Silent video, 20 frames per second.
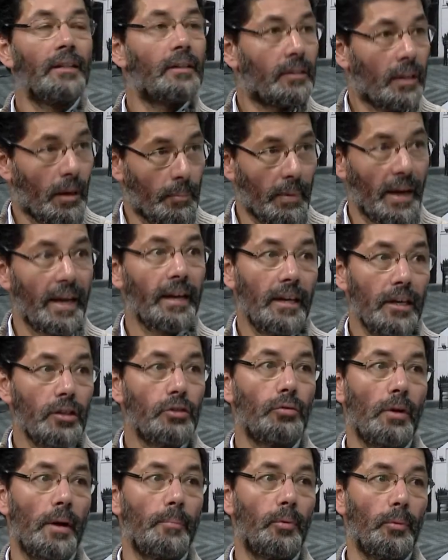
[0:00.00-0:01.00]
Também
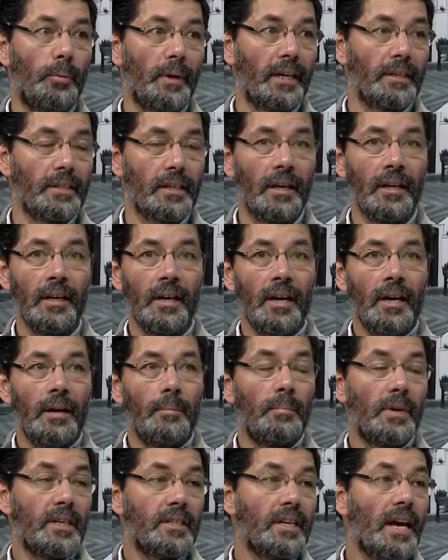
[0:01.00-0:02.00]
isso é pobreza.
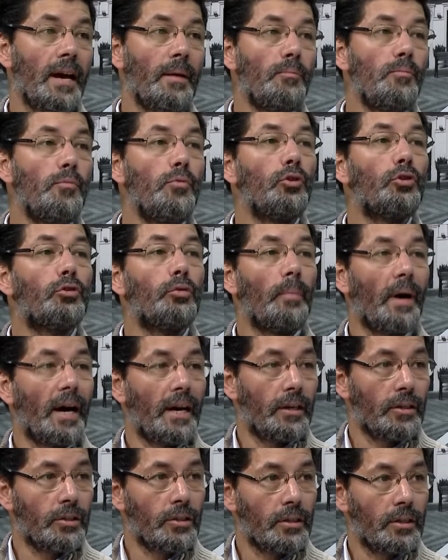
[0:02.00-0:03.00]
Mas é muito
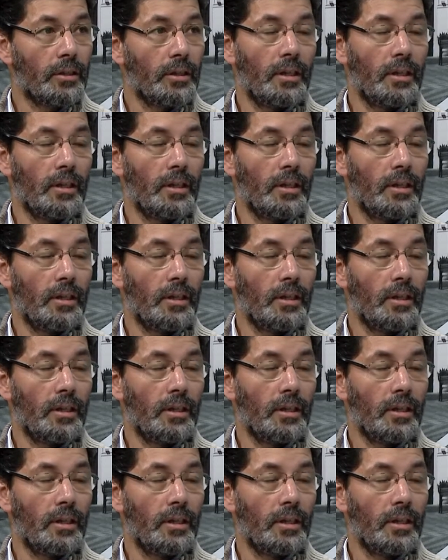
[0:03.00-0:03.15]
mais.